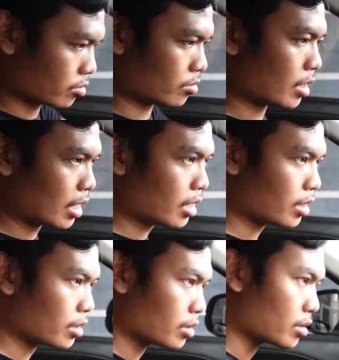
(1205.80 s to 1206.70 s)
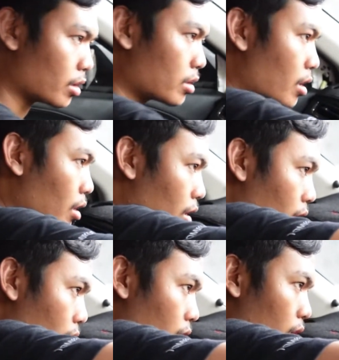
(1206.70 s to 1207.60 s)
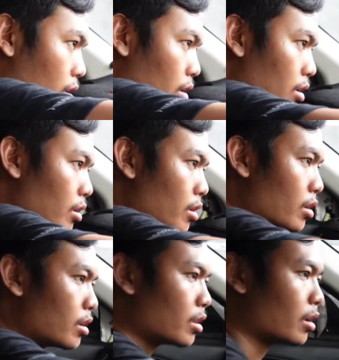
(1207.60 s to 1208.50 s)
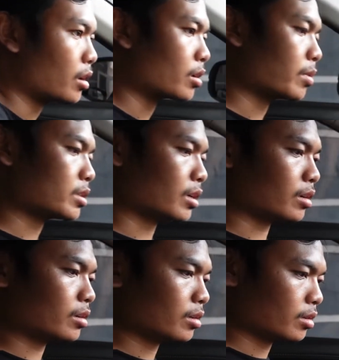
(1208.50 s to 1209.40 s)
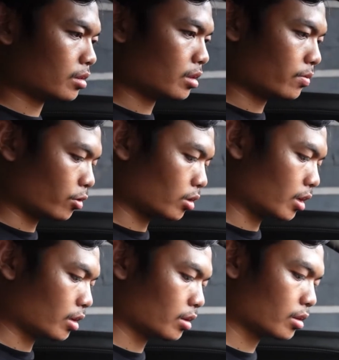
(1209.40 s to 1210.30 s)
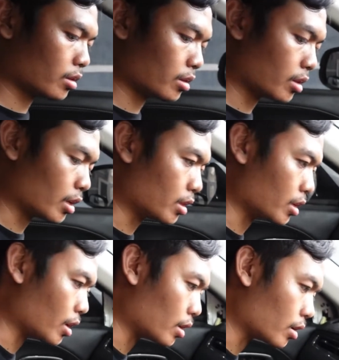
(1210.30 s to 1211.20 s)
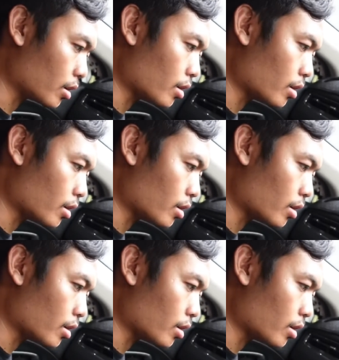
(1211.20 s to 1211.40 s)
udah sekarang layarnya kita akan pasang dia floating yakin diganti